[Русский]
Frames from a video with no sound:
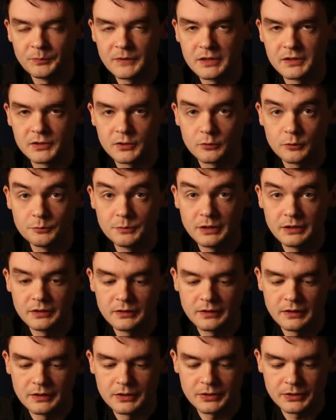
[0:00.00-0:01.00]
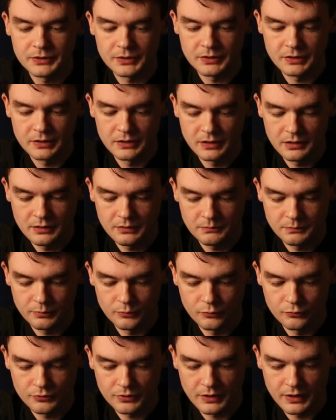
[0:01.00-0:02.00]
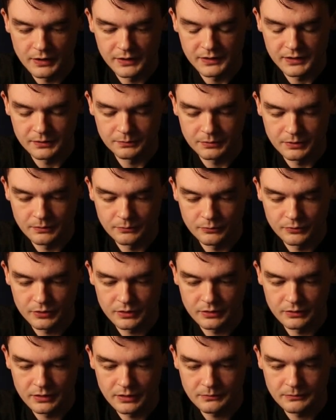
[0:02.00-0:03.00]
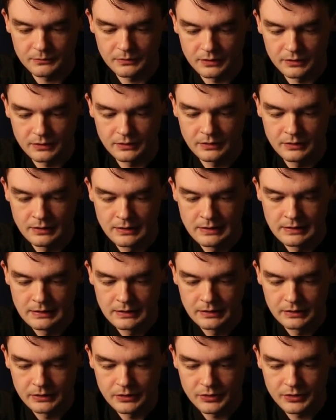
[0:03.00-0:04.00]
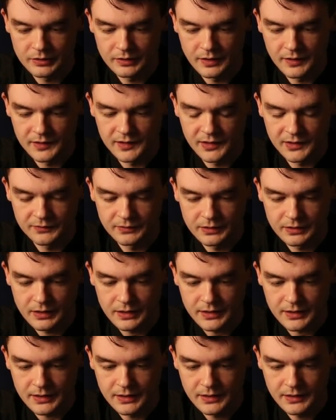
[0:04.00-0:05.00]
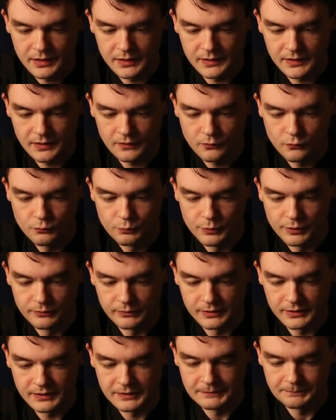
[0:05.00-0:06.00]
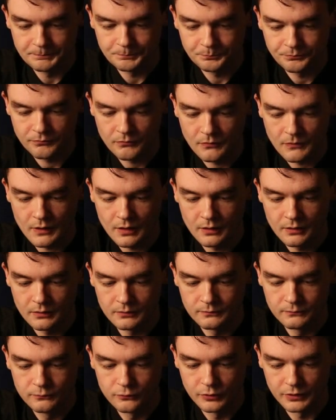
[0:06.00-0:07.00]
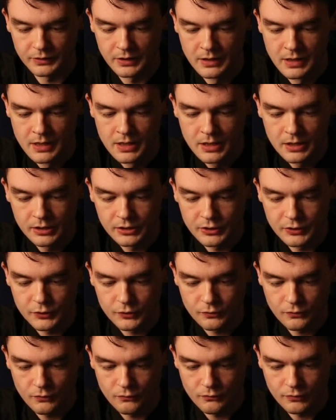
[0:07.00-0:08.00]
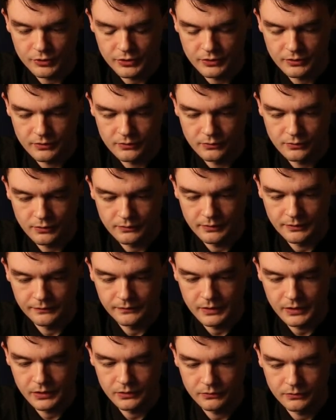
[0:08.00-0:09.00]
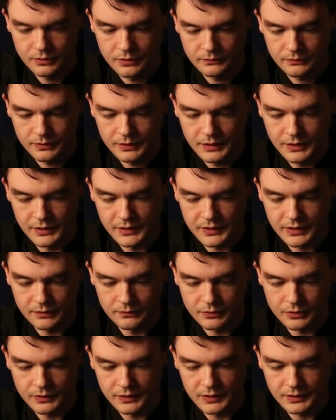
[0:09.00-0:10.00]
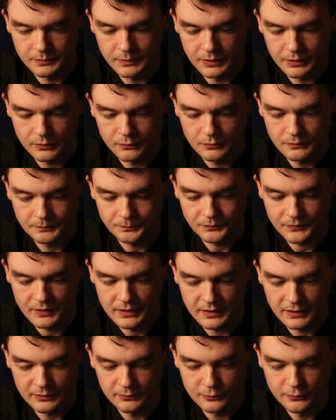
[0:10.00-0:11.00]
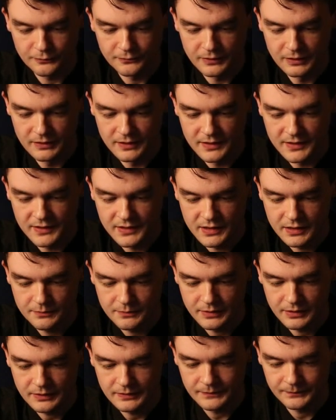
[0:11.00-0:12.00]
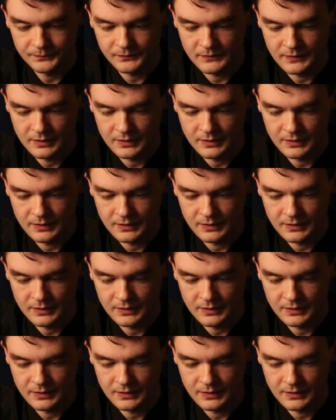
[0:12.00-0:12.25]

инструмент, конечно же, не получается, потому что нам она начинает зацветать и закупориваться. Вот. Еще очень клевое видео у него есть. Я вот сейчас смотрю. Картофель озимый.